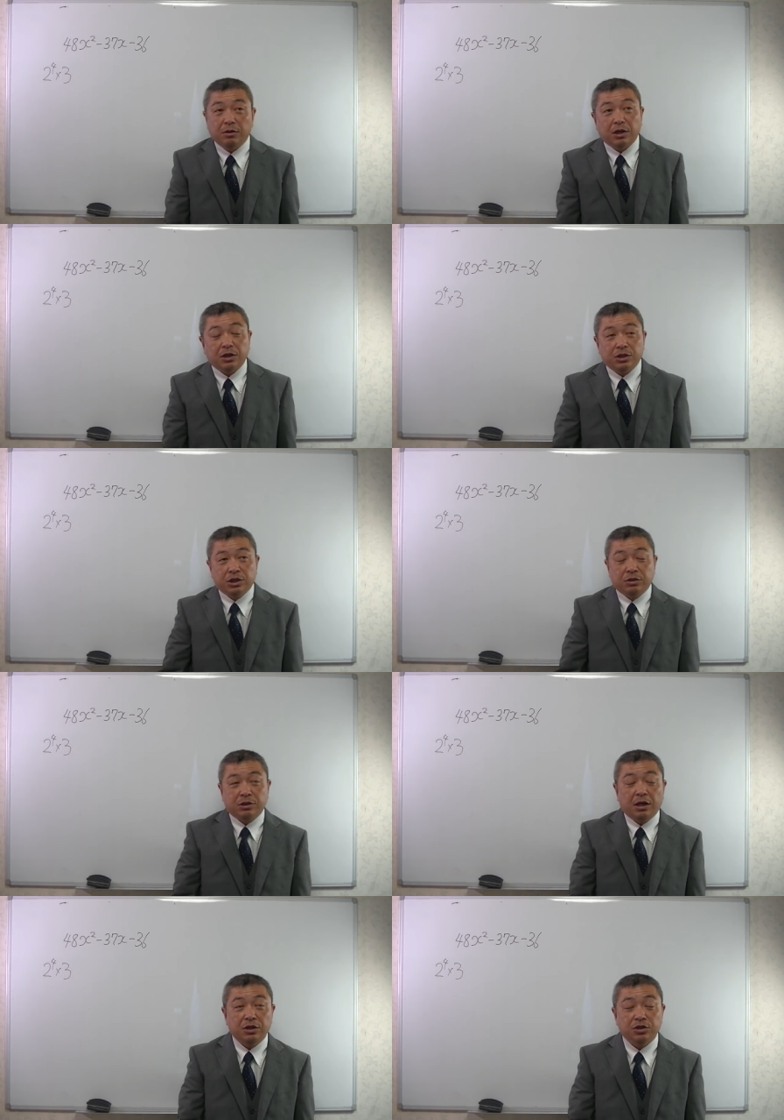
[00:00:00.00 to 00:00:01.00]
は縮
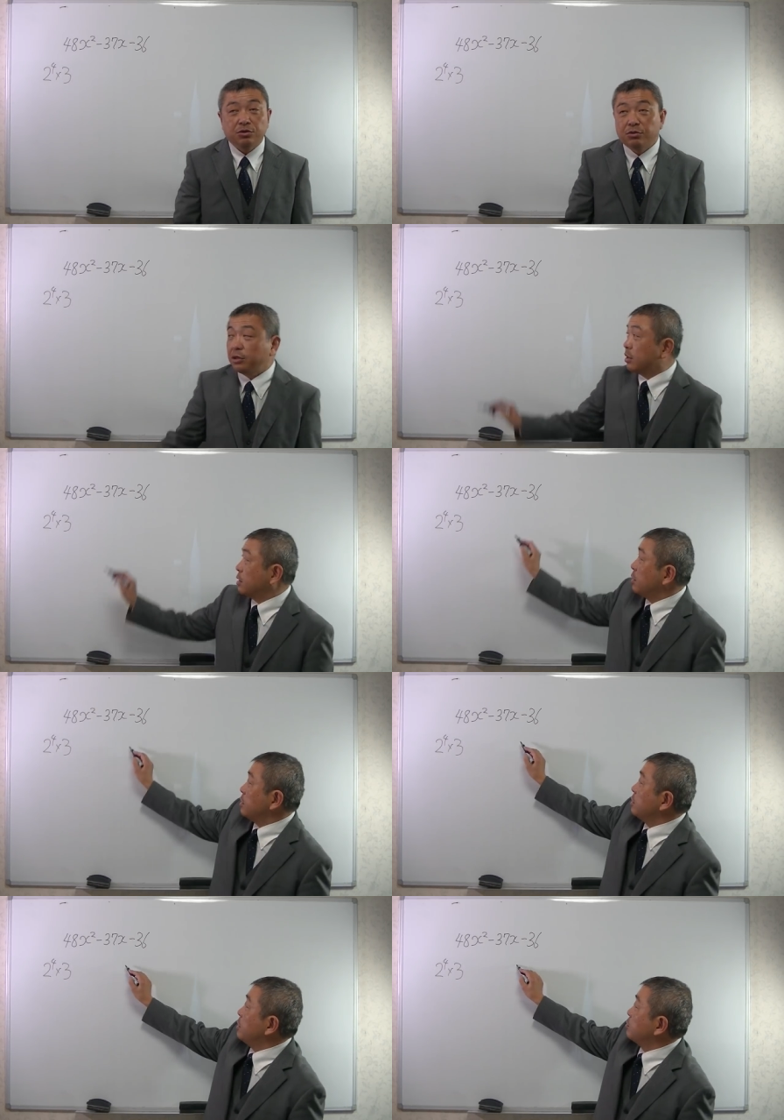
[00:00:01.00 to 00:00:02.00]
36だか
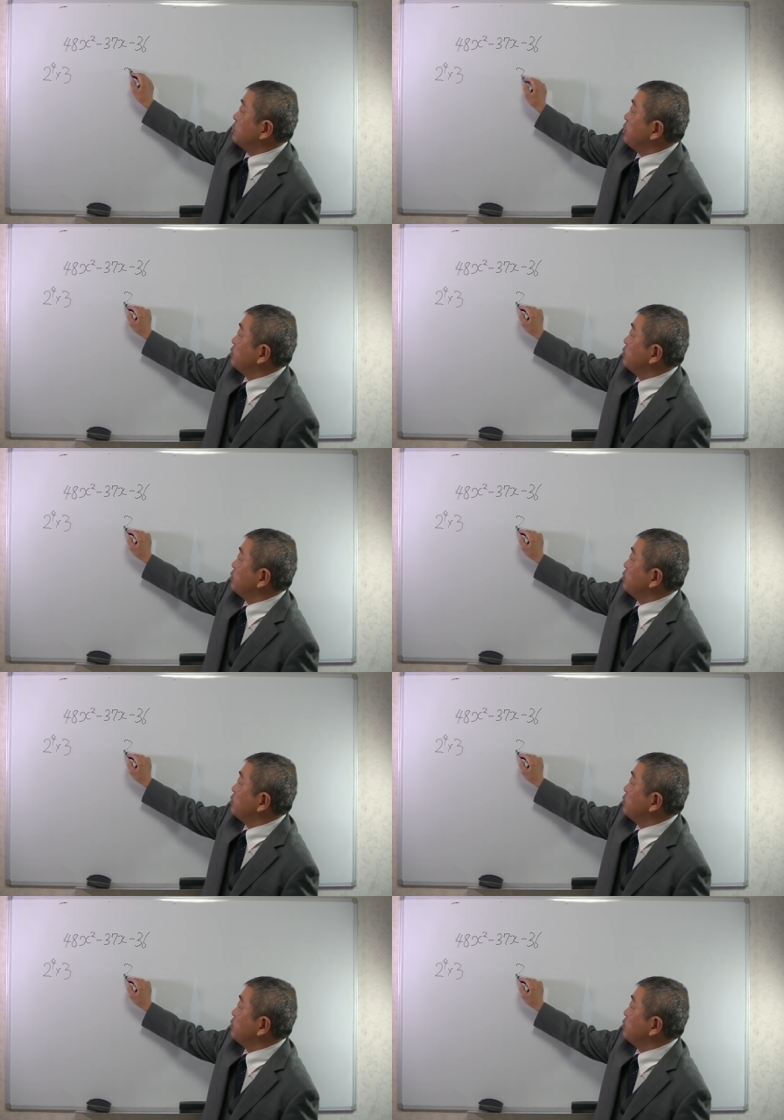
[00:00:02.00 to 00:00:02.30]
ら、えーと2